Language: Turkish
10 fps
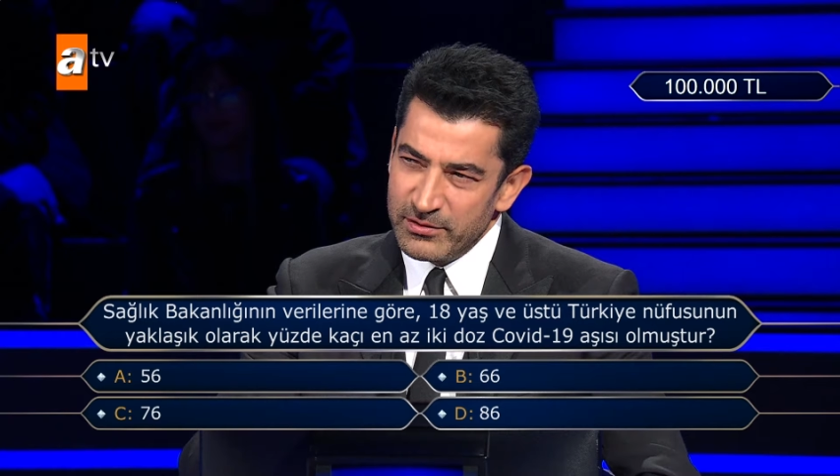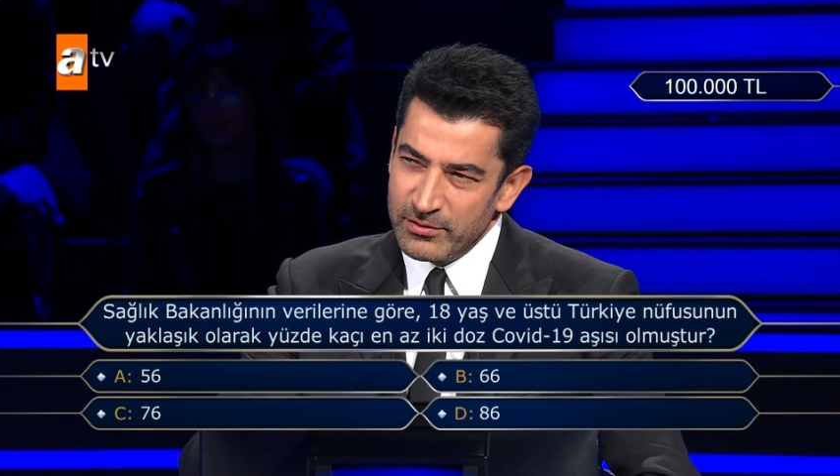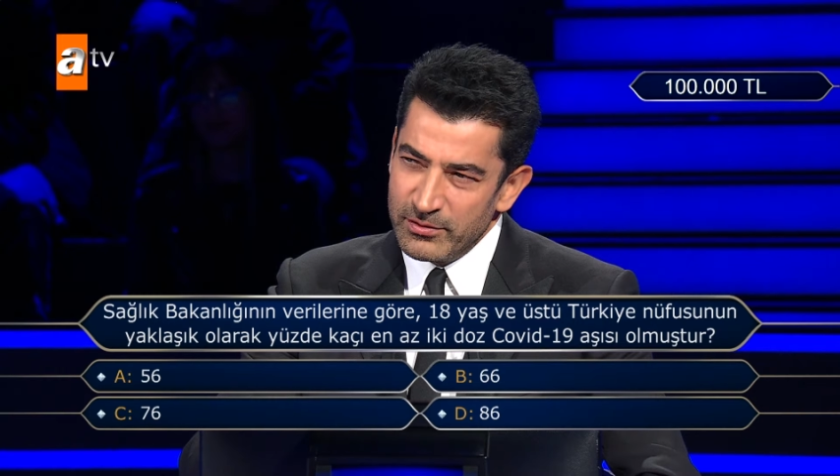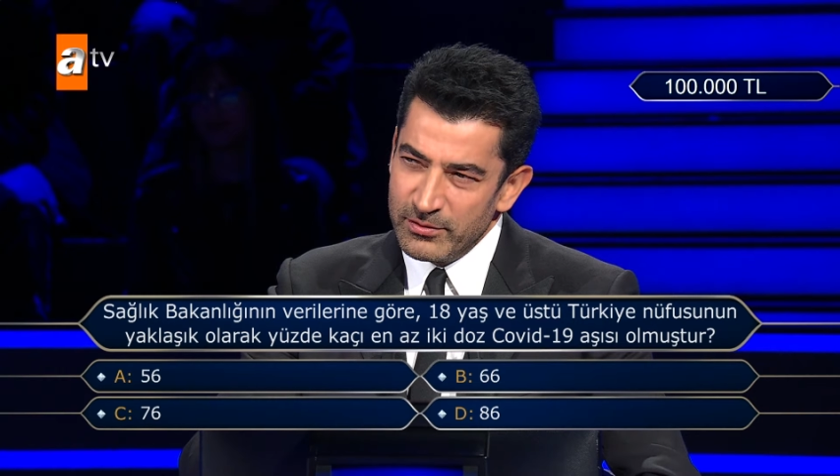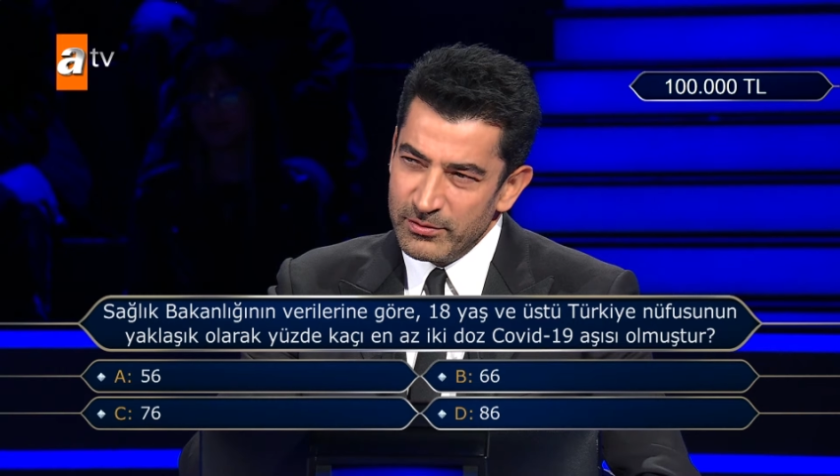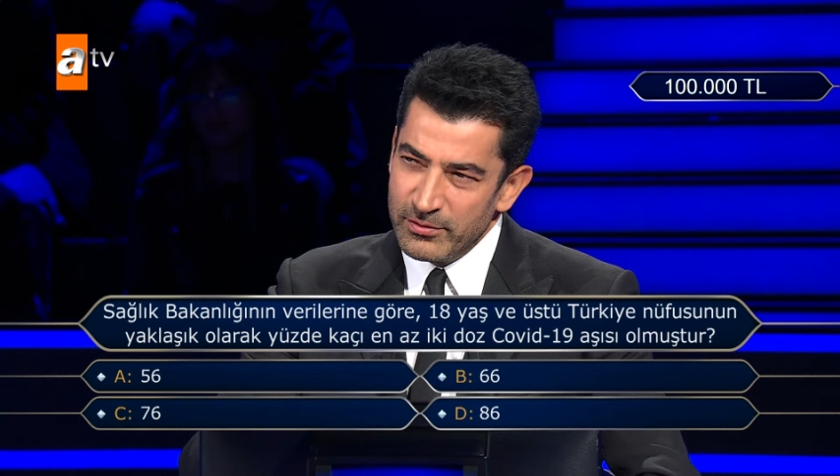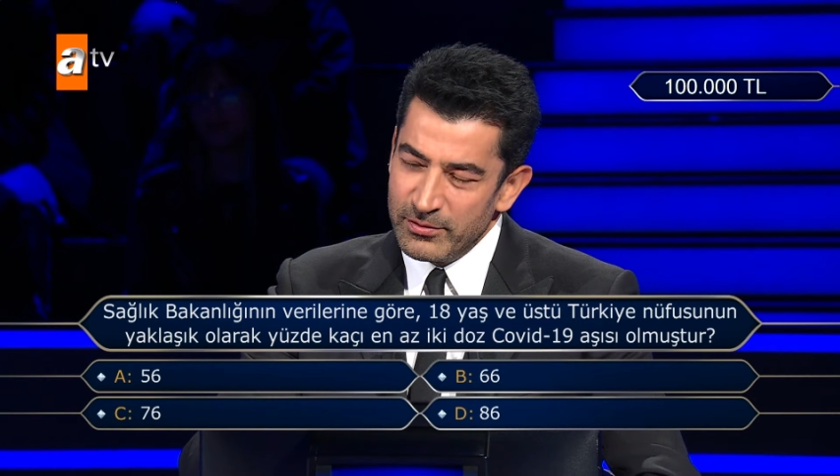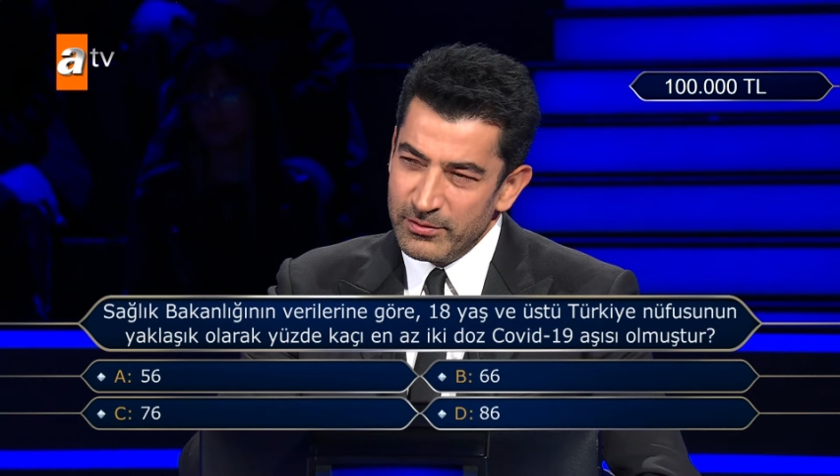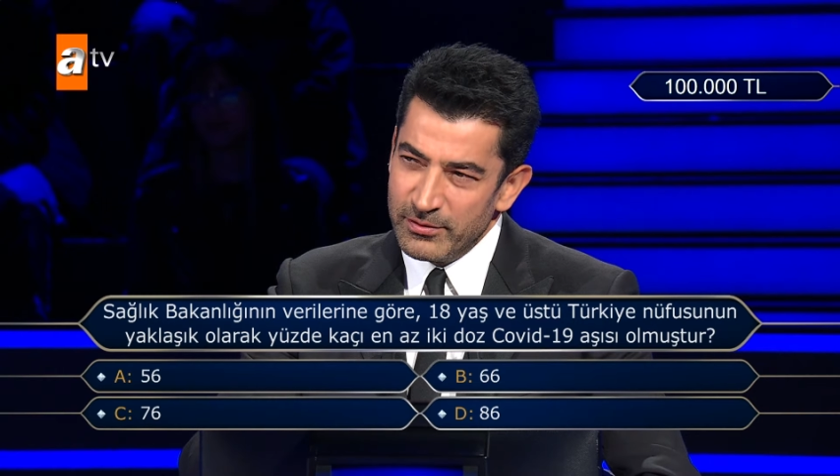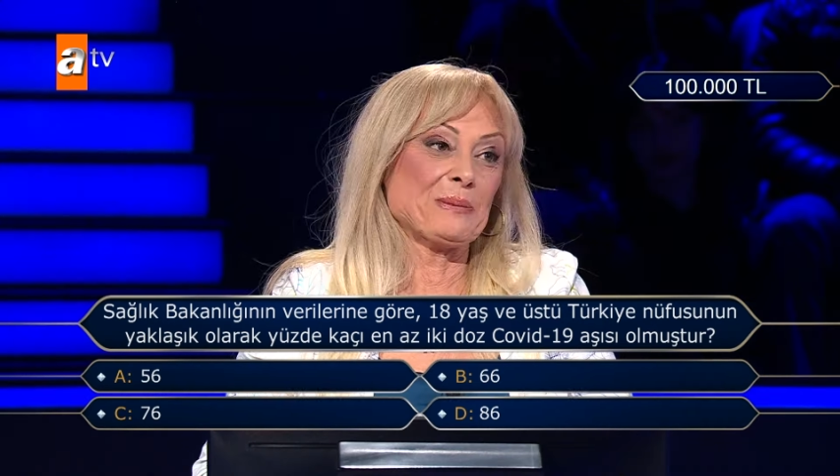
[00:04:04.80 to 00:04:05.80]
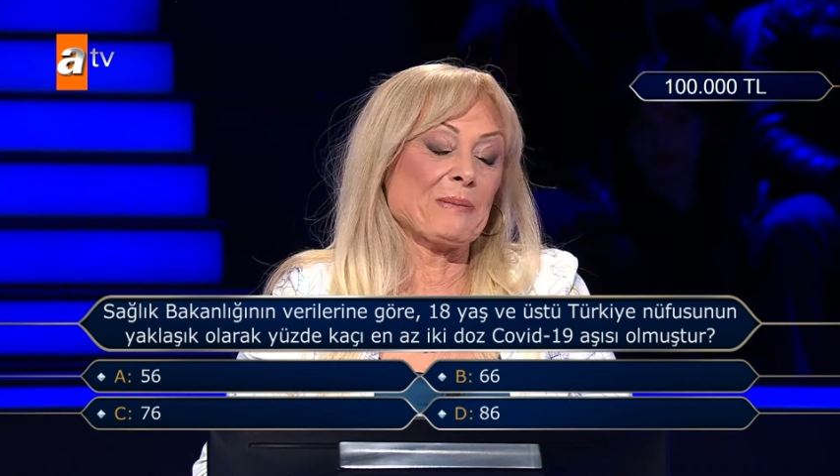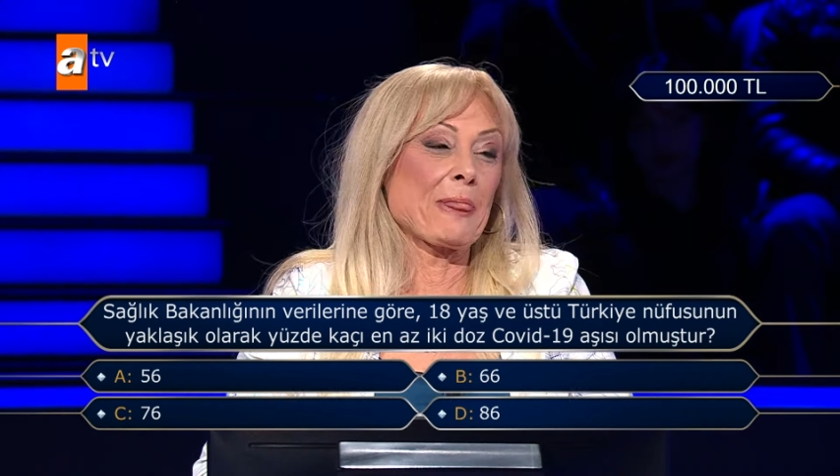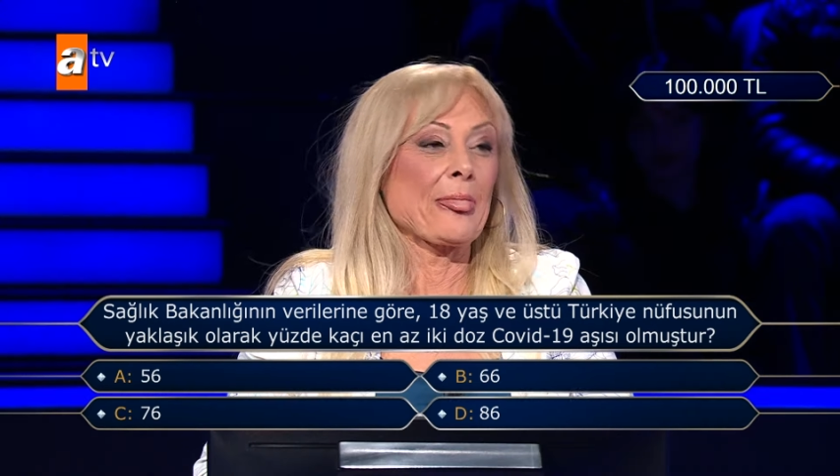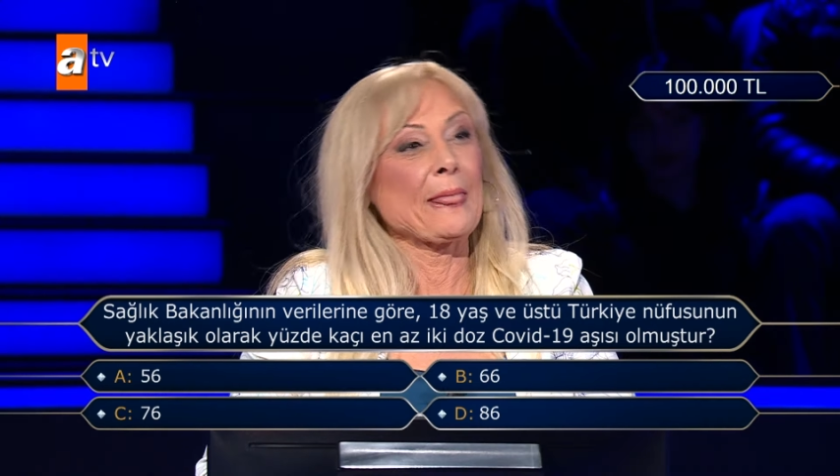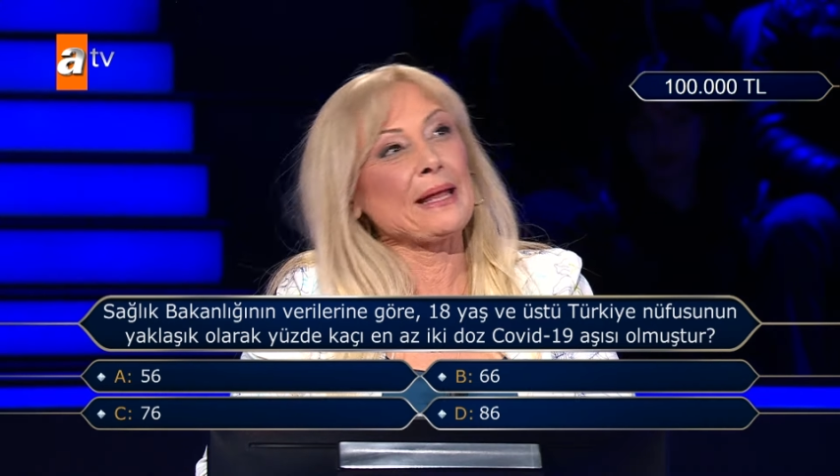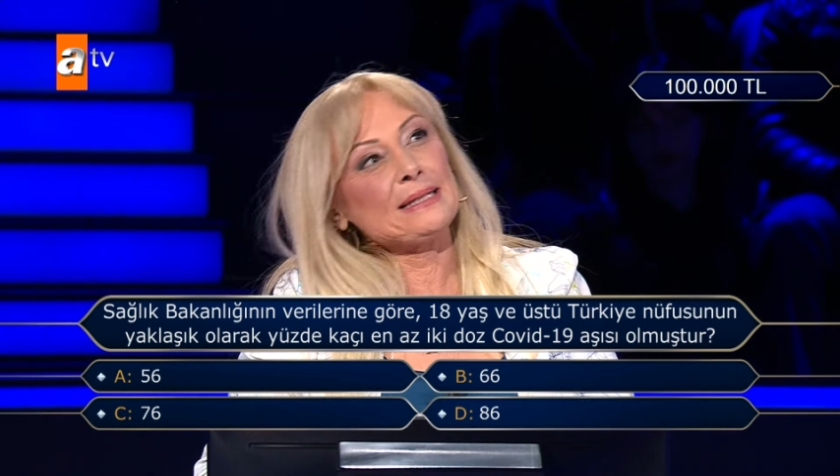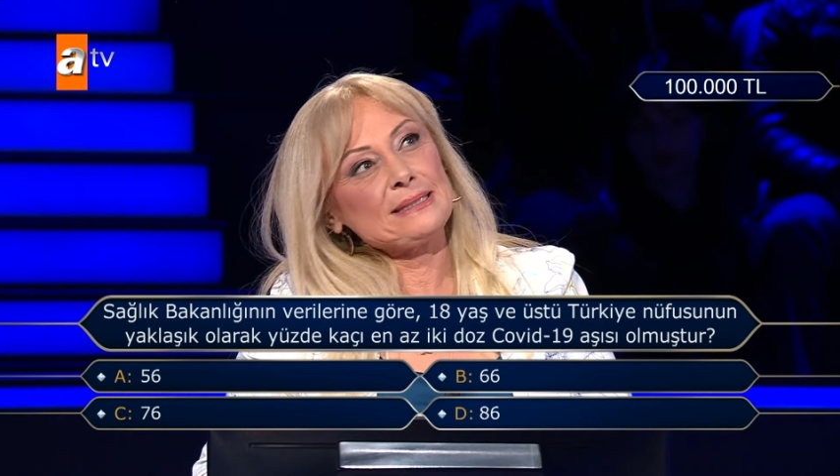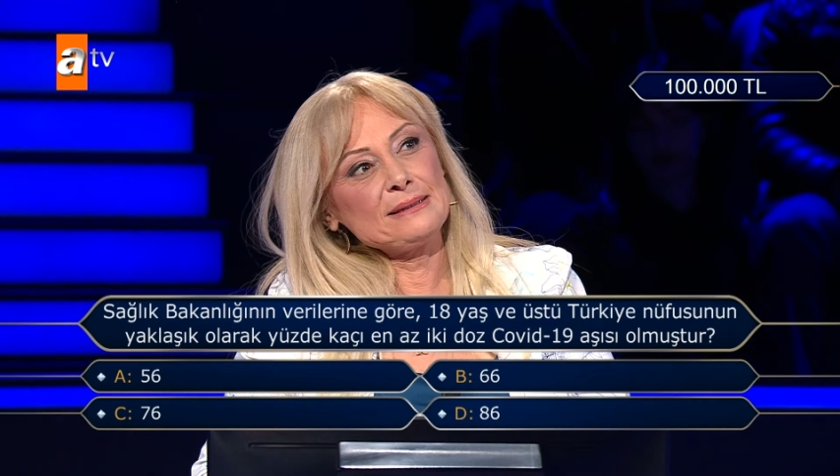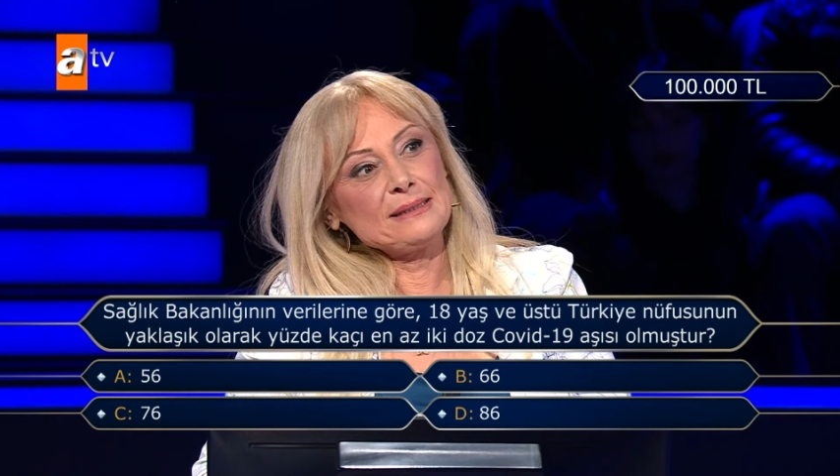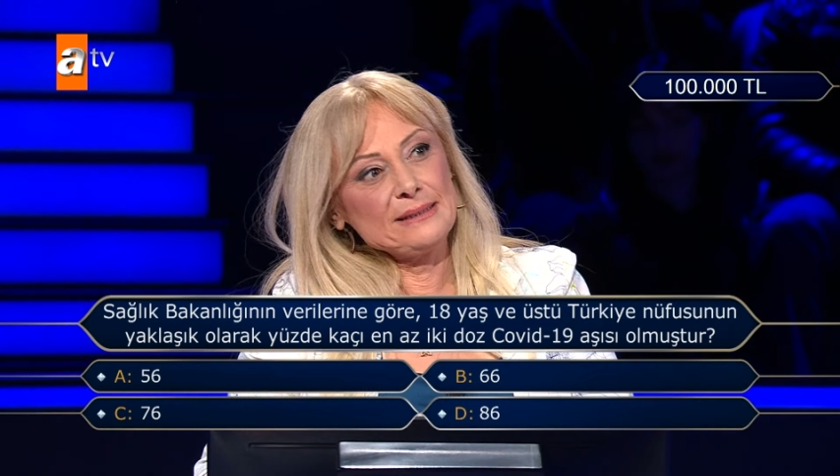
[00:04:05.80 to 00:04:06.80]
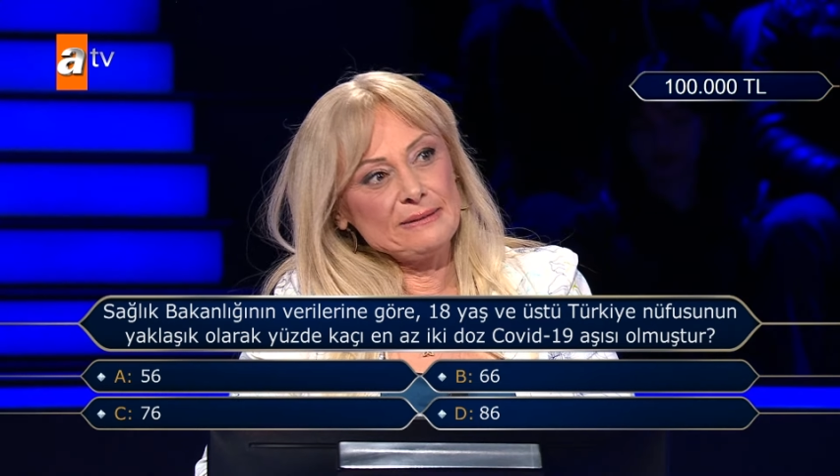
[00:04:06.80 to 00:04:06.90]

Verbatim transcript: Tabii. Eskiden